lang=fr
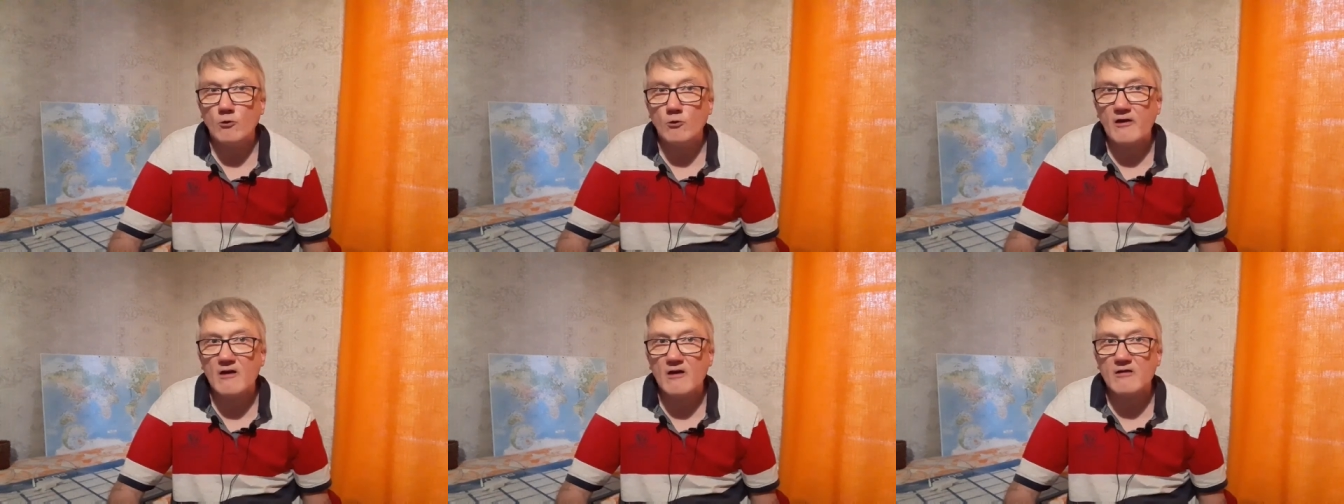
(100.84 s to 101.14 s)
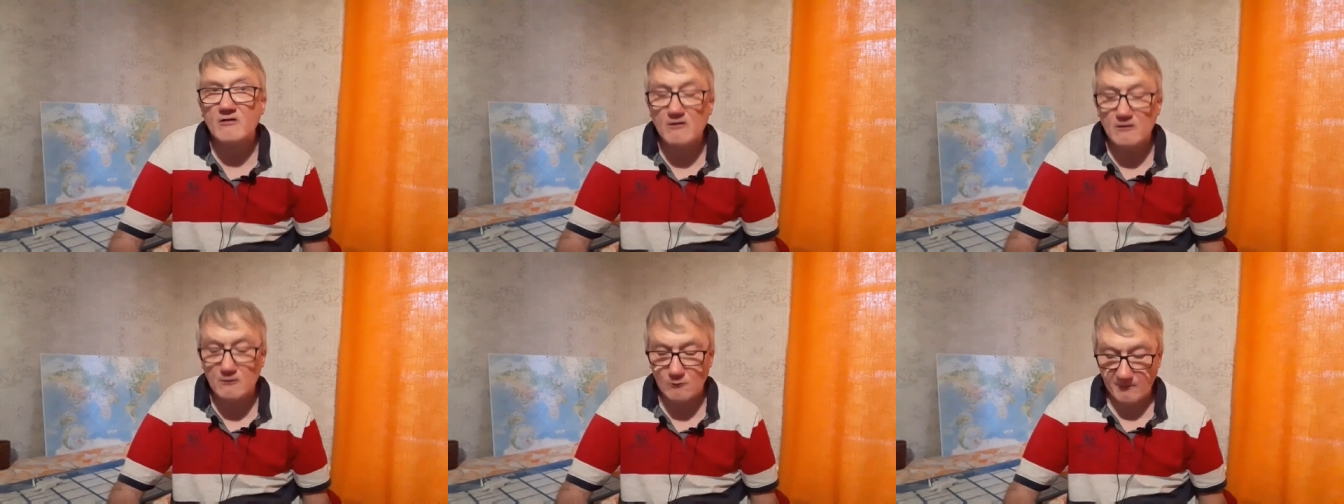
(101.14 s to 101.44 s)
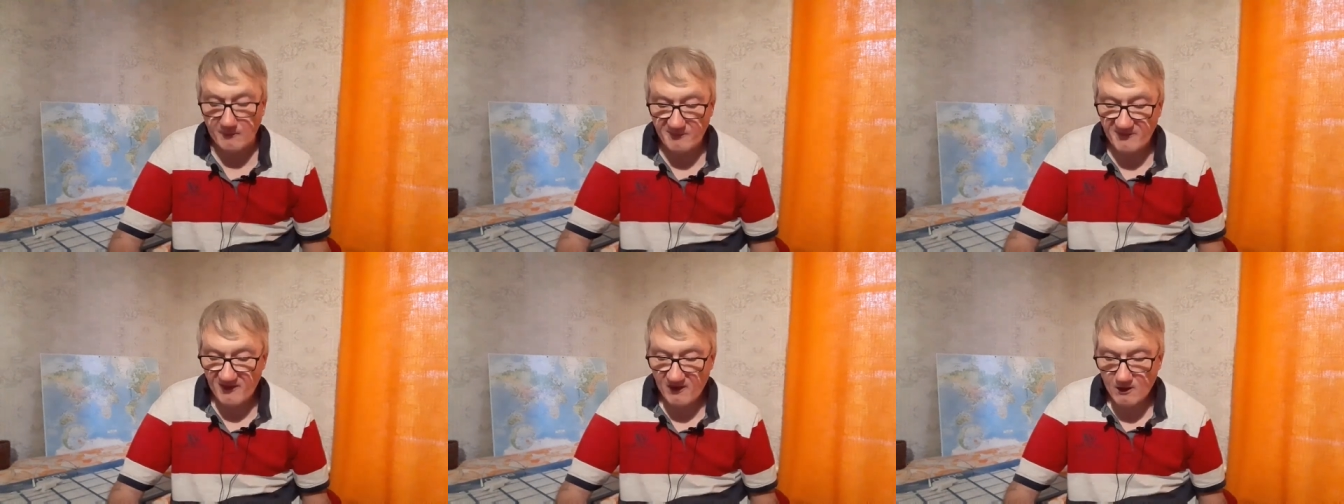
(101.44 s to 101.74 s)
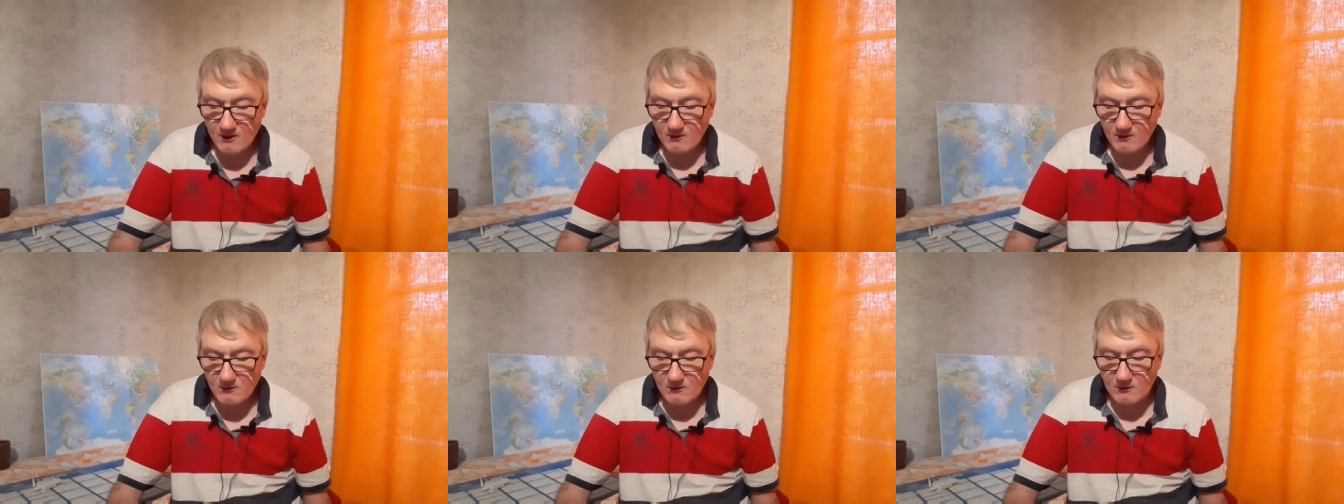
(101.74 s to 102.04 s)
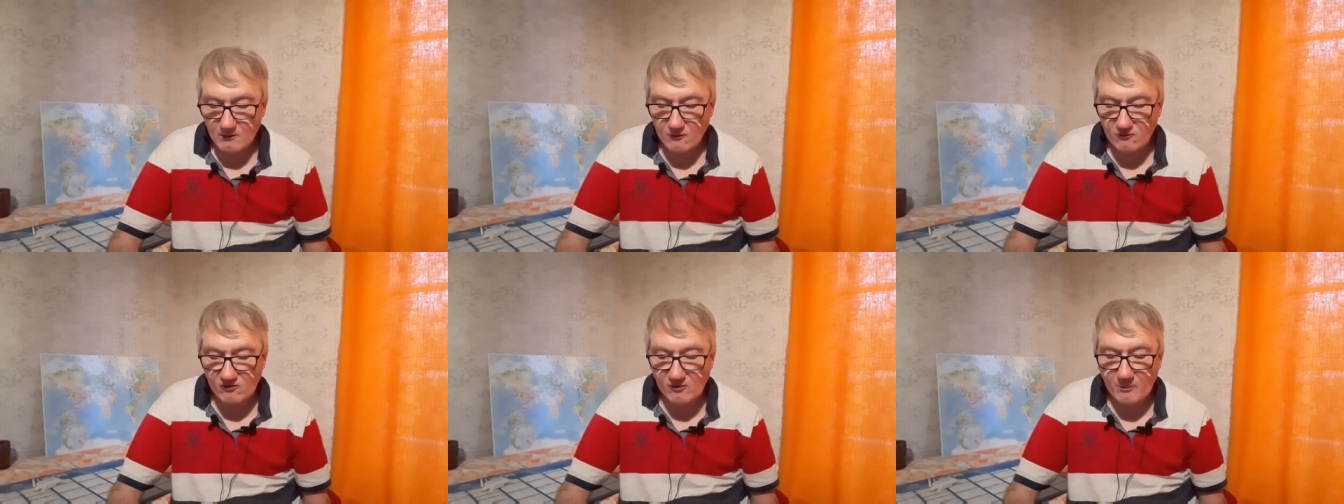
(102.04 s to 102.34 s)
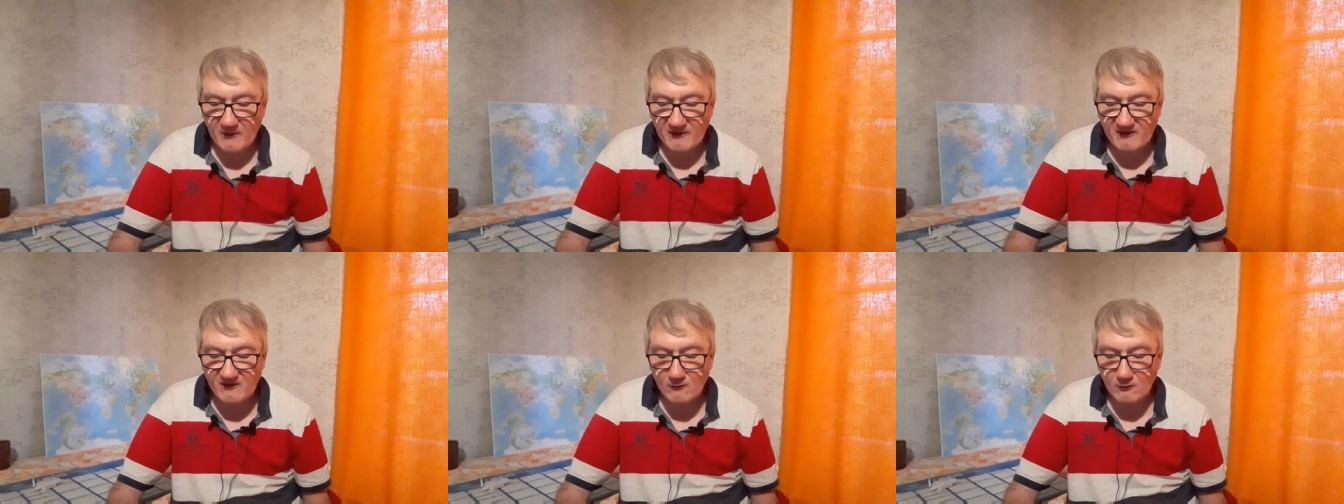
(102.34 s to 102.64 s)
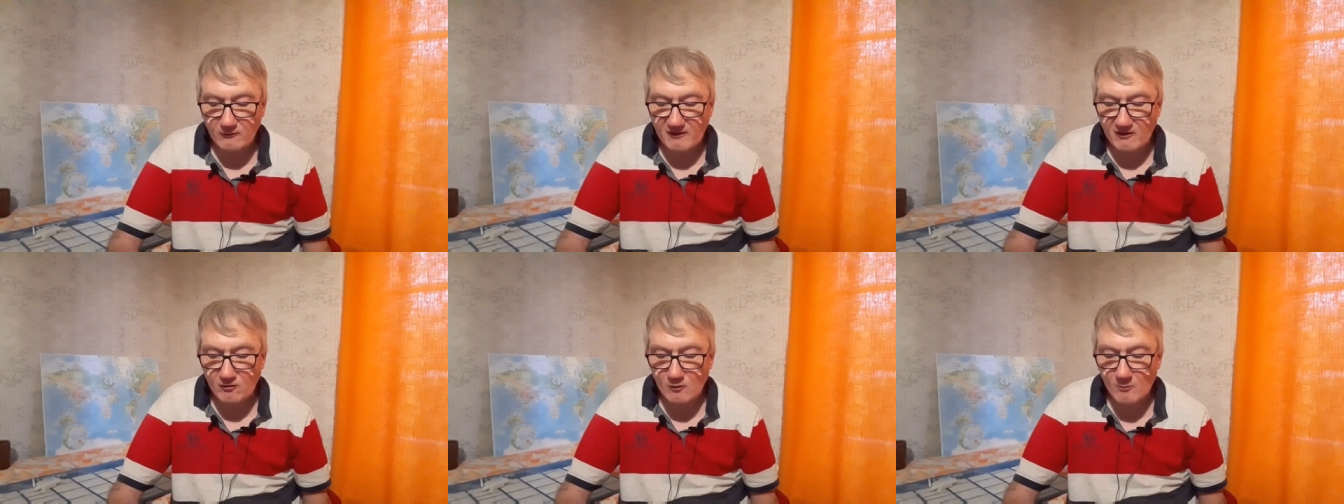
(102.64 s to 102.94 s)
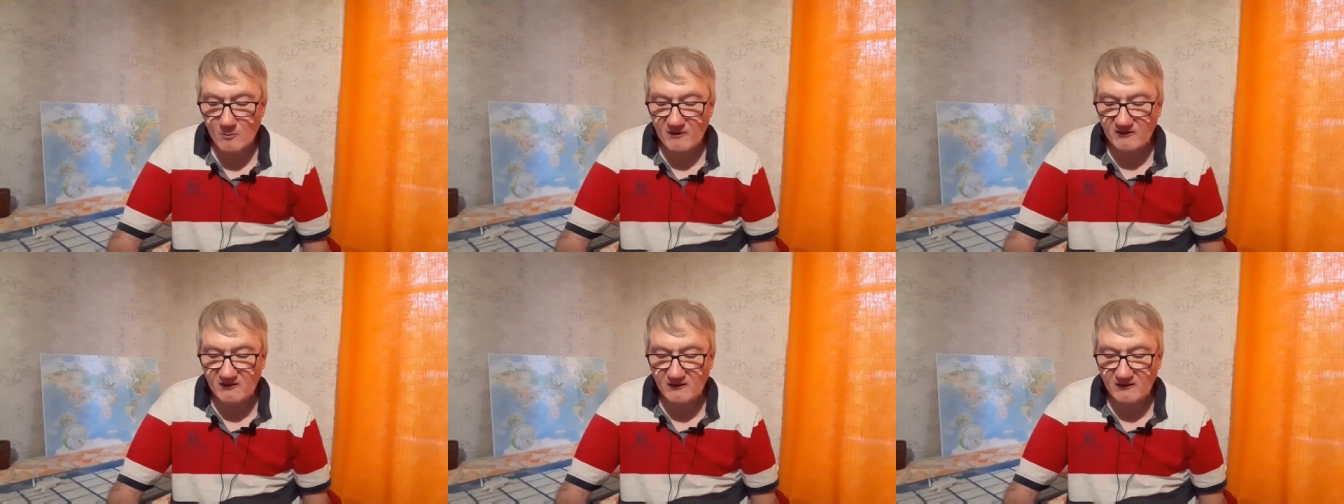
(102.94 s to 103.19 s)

le quintet quoi. j'ai placé en tête de ma